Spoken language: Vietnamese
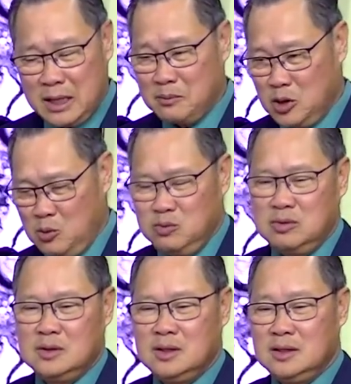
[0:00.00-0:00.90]
tham nhũng
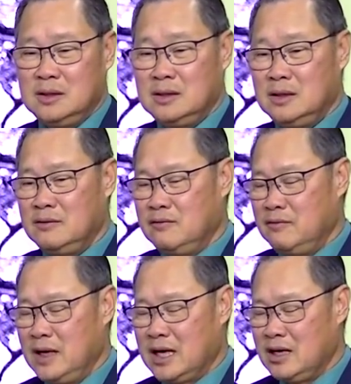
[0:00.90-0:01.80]
ờ,
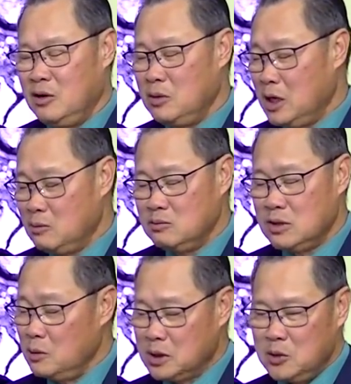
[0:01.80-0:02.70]
và không không
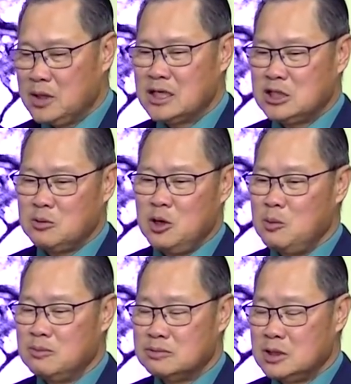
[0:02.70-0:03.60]
không tiêu cực trong
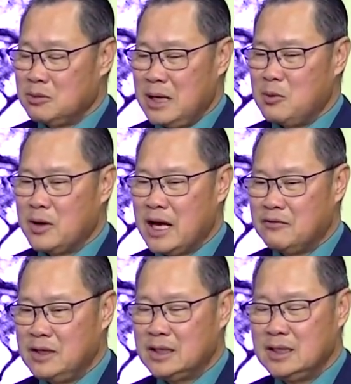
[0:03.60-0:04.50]
công trong cán bộ đảng
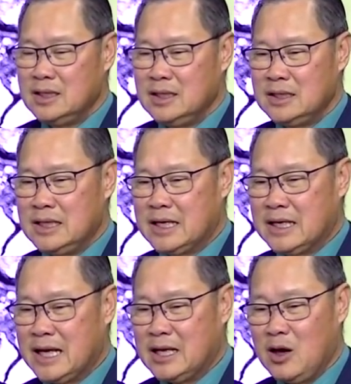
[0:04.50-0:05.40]
viên thì cái
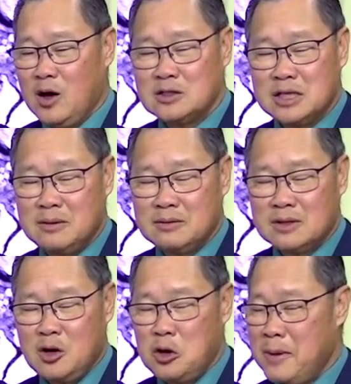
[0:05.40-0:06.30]
này nó sẽ
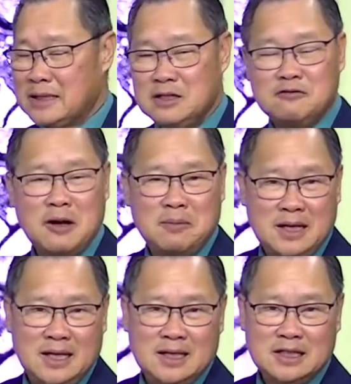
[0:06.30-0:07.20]
không có mang tính pháp
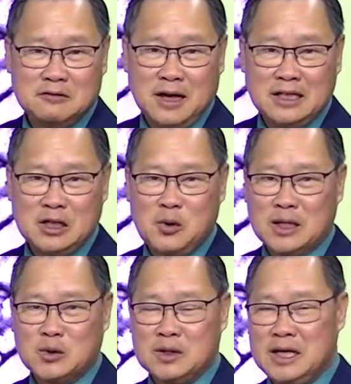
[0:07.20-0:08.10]
lý như vậy thì
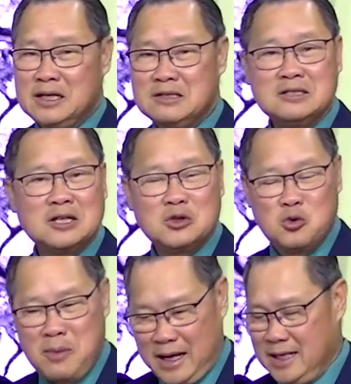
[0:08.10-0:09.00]
hoàng tuấn nghĩ nó chưa có đủ
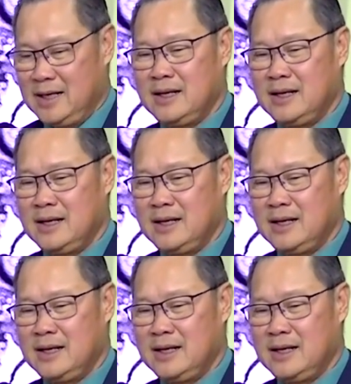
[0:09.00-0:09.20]
mạnh